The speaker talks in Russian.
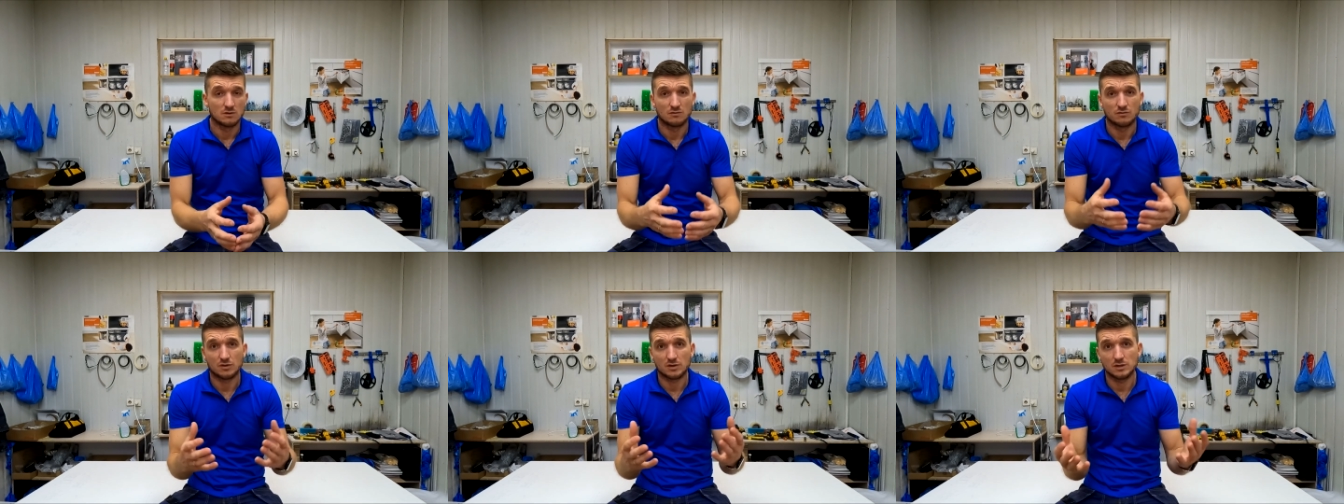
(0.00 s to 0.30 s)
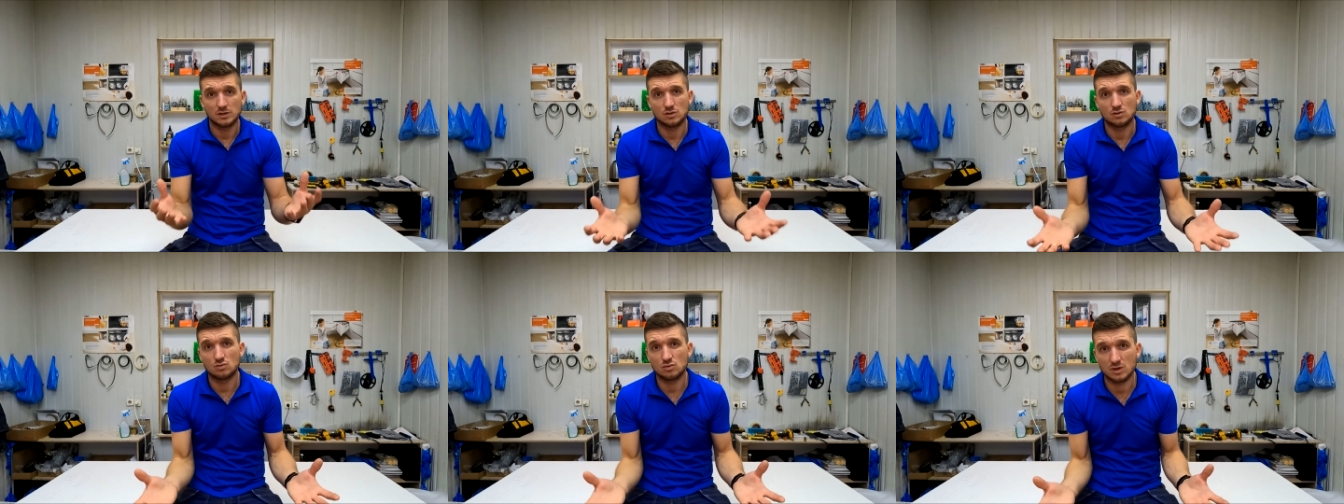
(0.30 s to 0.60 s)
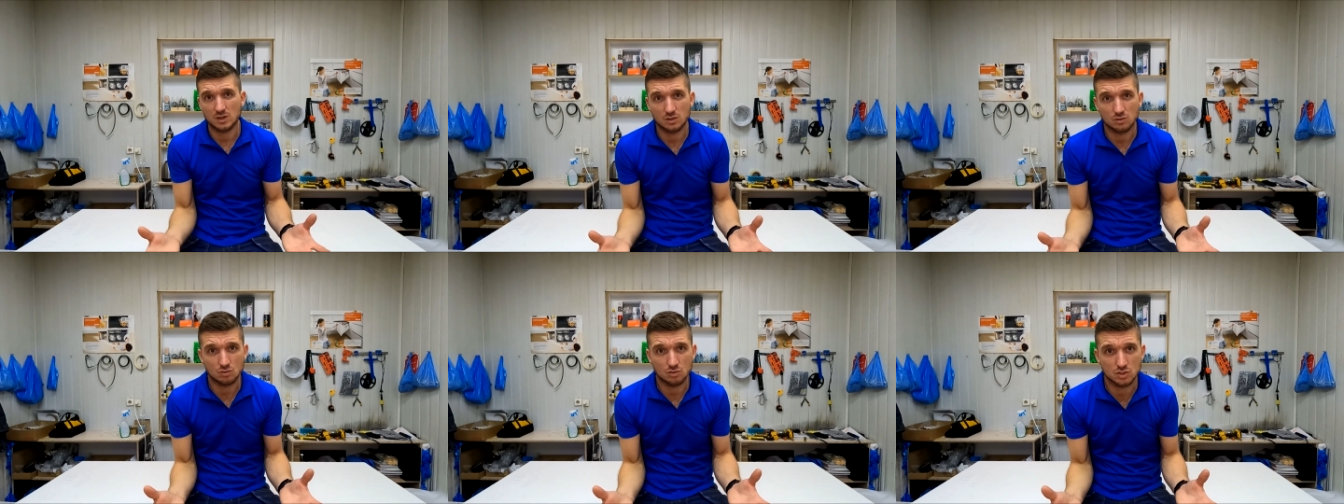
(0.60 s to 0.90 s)

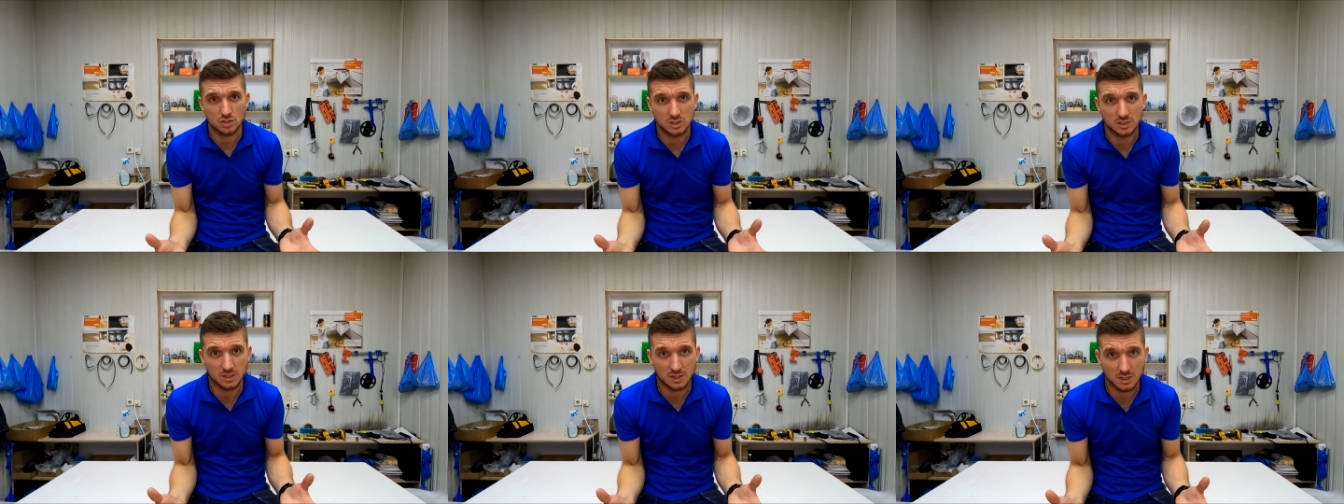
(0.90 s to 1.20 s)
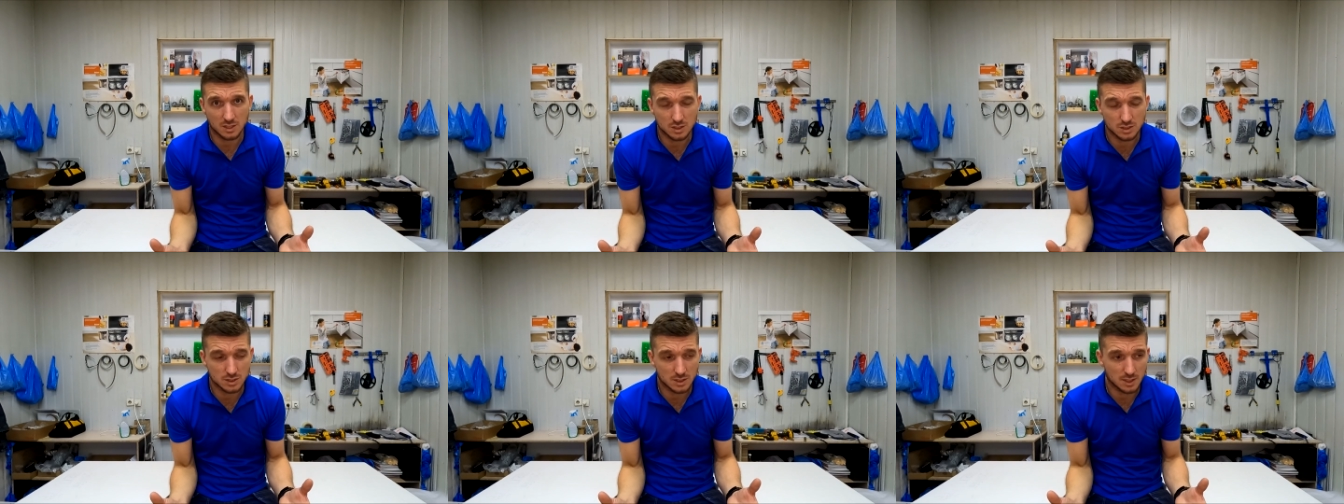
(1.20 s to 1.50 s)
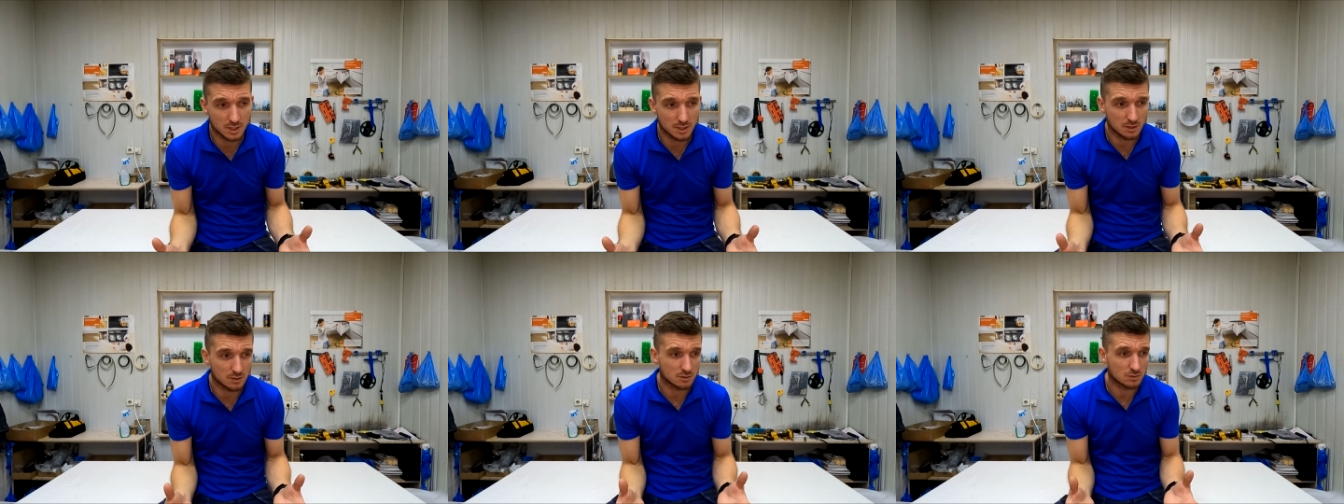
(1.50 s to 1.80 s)
Фурнитура тоже
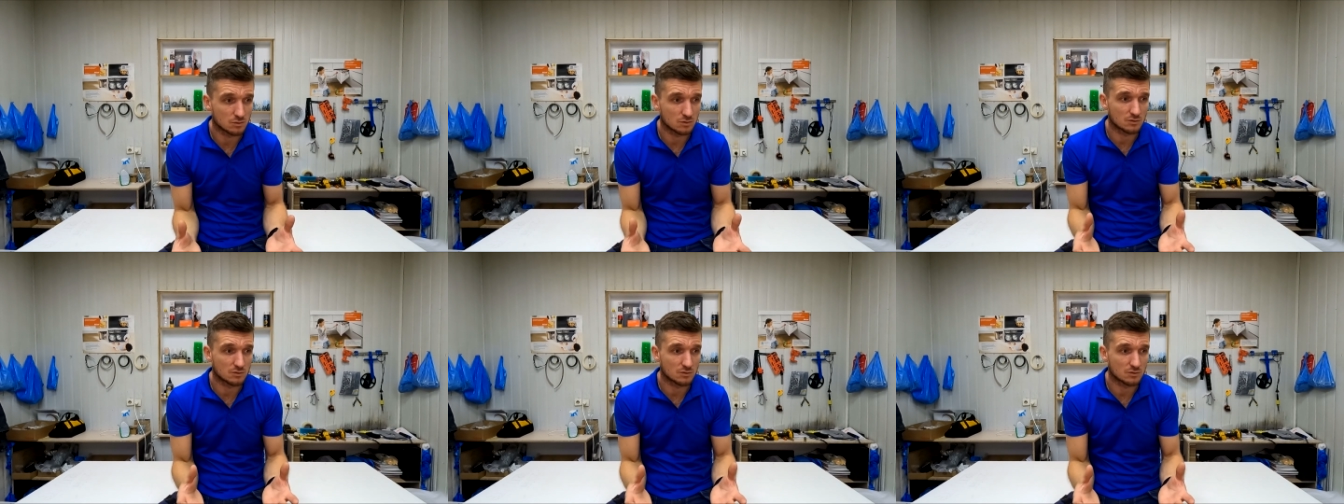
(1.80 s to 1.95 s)
дорожает.